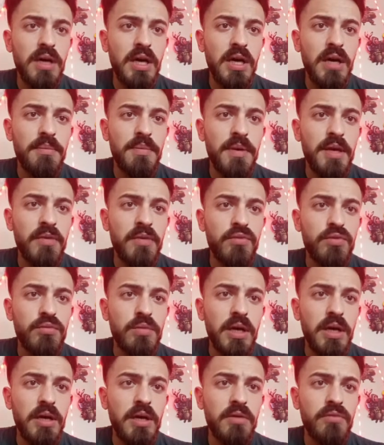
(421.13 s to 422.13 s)
Ah be
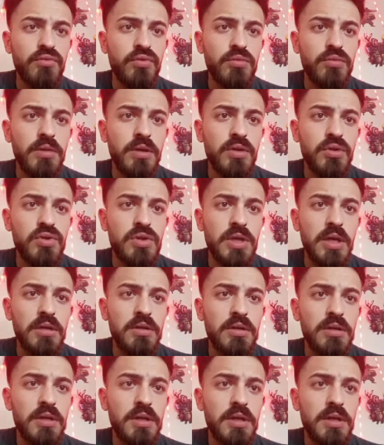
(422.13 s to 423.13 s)
vurma ah vurma güzel.
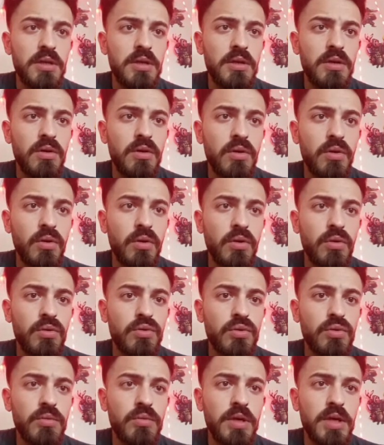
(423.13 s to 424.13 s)

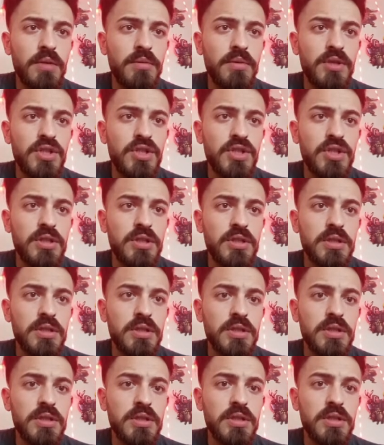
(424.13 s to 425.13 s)
10 numara 5
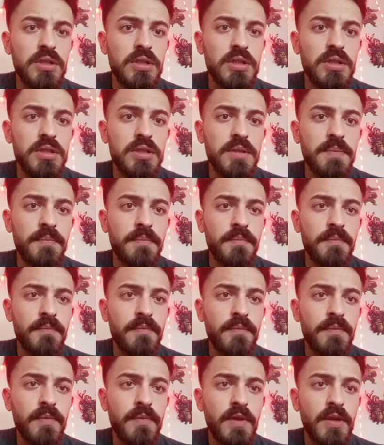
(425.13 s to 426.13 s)
yıldız.
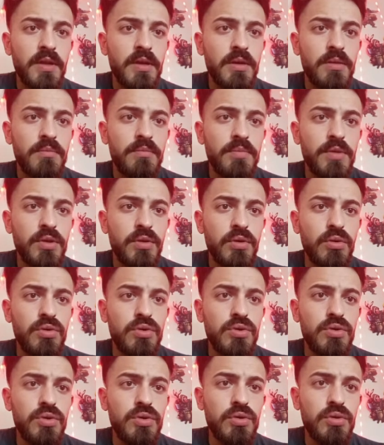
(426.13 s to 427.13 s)
Bir
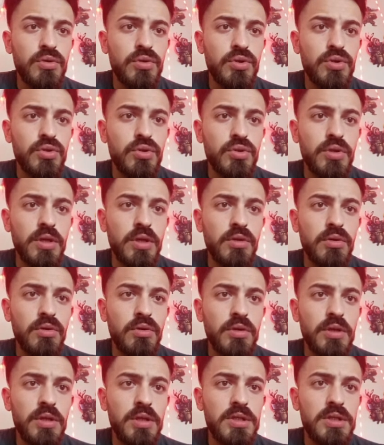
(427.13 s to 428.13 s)
okçuyu şuradan
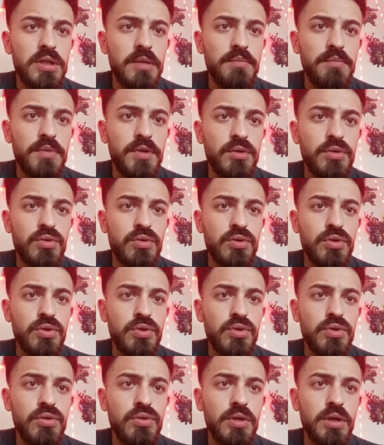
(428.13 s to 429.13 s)
göndereceğim. Bir okçuyu
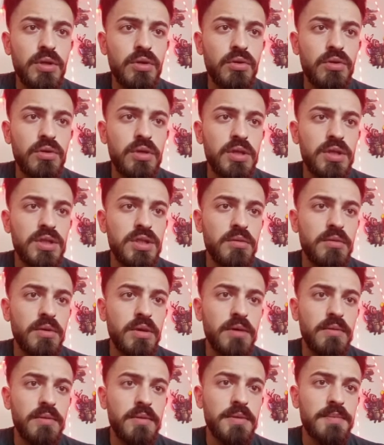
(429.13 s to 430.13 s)
şuradan göndereceğim
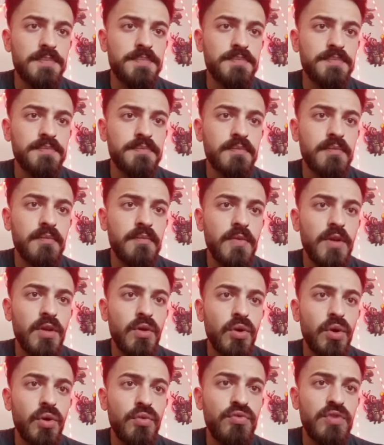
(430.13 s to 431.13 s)

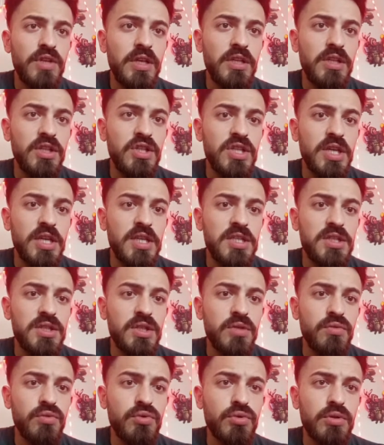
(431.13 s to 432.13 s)
abi. Öfkenin
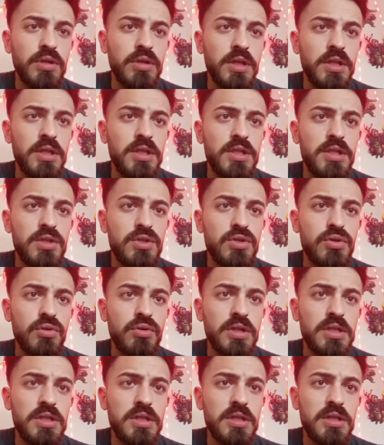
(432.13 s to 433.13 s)
içerisinde vurdukları için
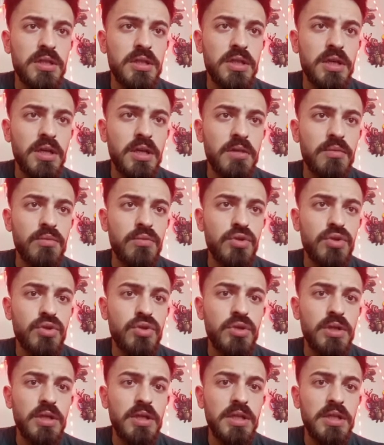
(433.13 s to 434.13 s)
çok da sıkıntı yaratmıyor.
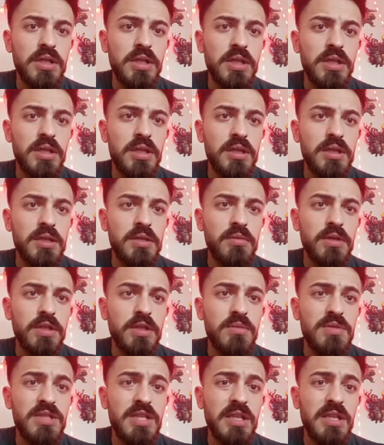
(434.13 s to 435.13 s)
Şuraya iki tane yıldırım
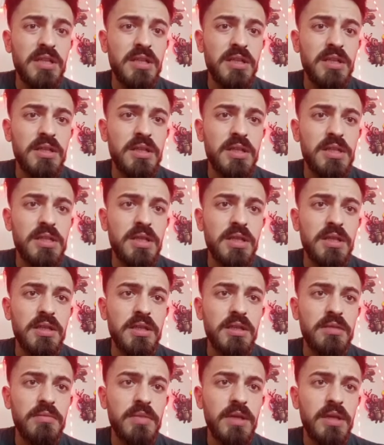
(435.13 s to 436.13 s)
atayım. Canlarını
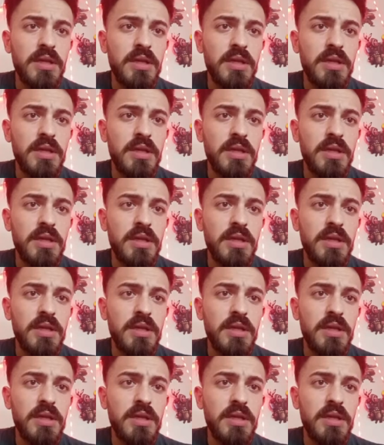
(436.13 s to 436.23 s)
azaltalım.